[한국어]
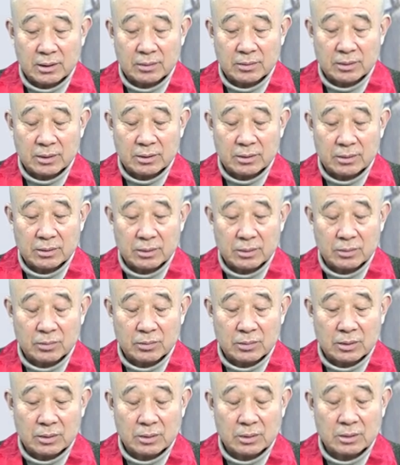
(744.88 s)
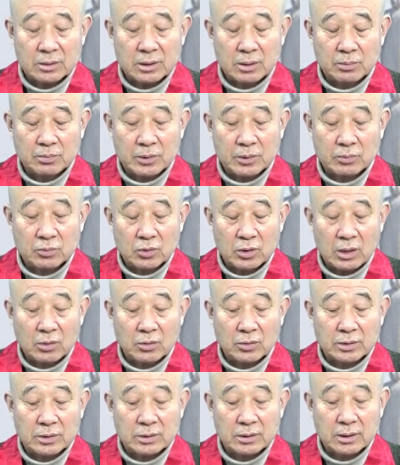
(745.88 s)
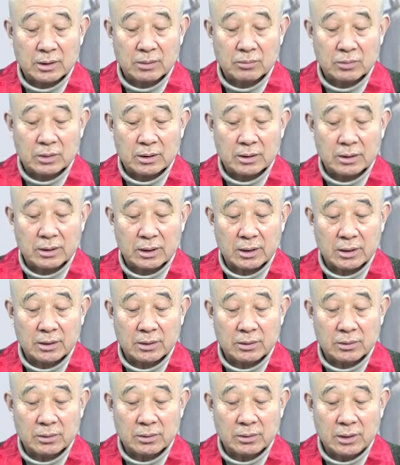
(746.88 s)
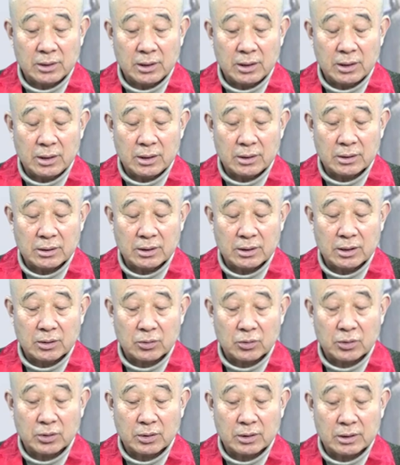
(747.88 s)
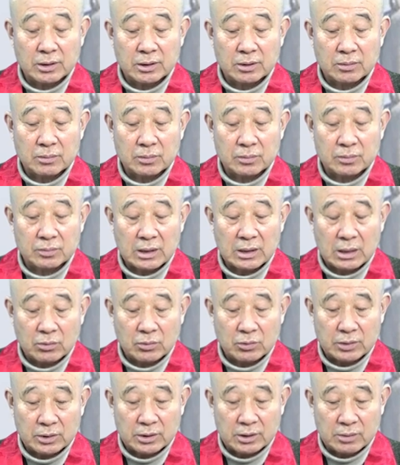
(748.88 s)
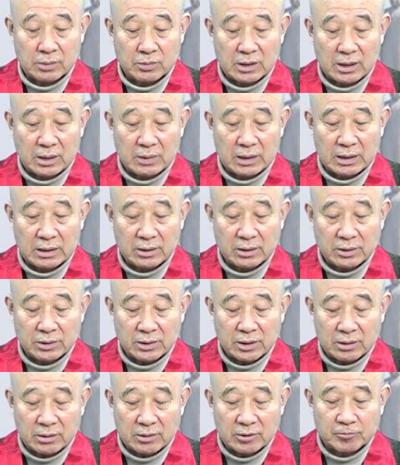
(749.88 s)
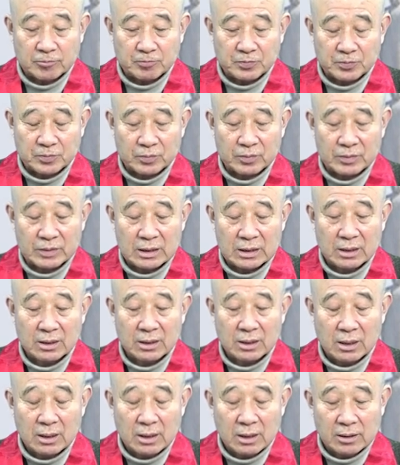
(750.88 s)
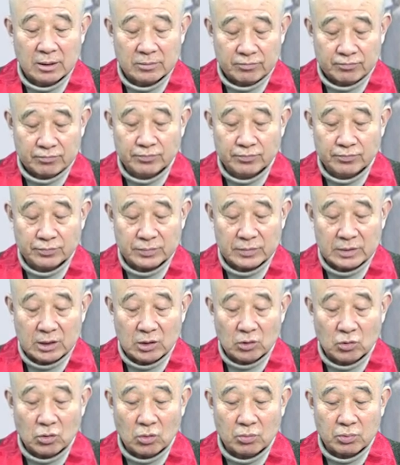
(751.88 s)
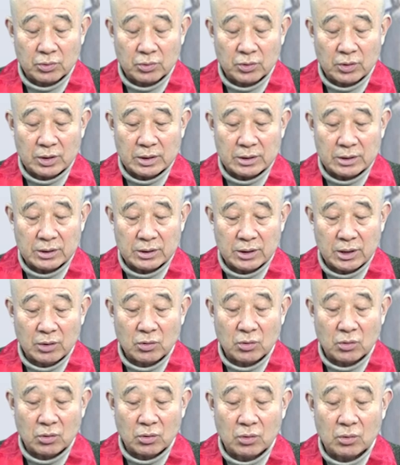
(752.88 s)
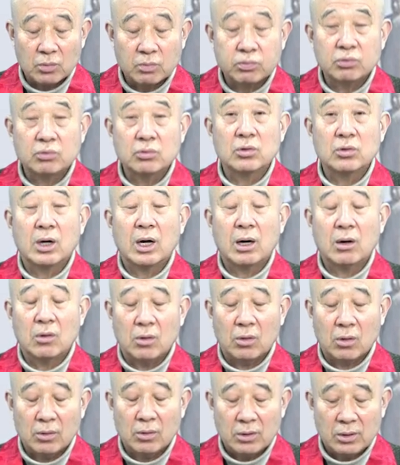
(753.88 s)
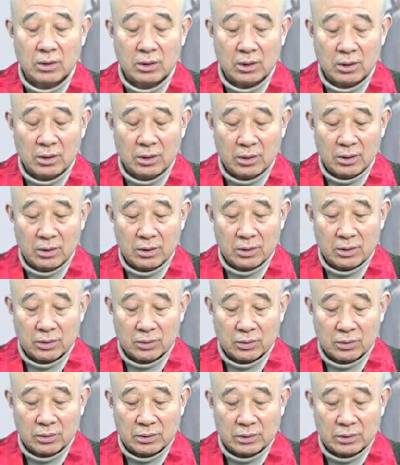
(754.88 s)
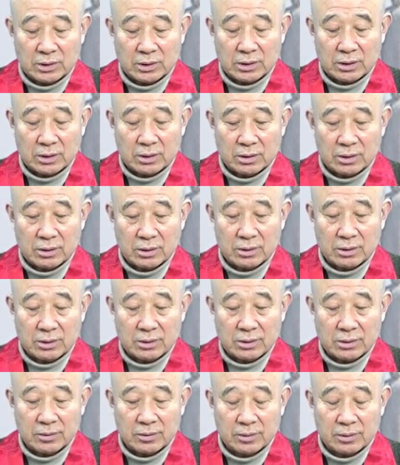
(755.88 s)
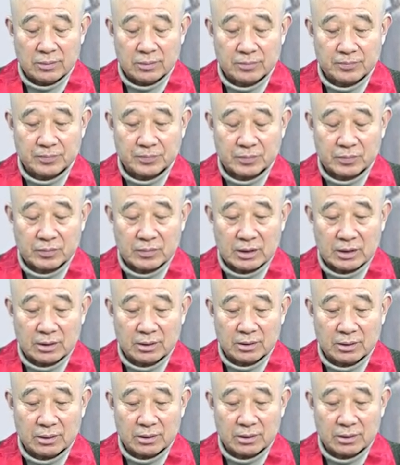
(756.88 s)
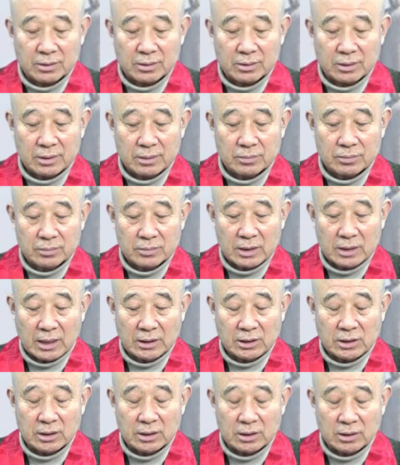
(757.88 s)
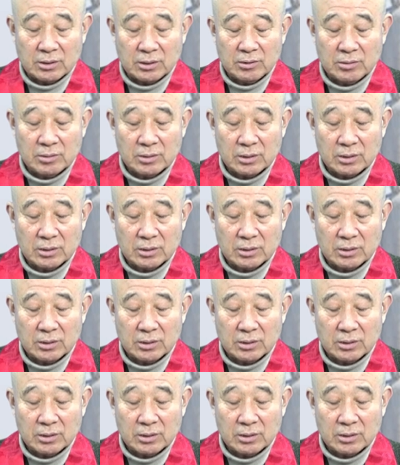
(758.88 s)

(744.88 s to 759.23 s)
그 설법도 하고 이제 뭐 이렇게 최선의 노력을 지금 하고 있습니다만 어쨌든 인도 불교가 이제 새로 부흥하고 또 이제 그 다시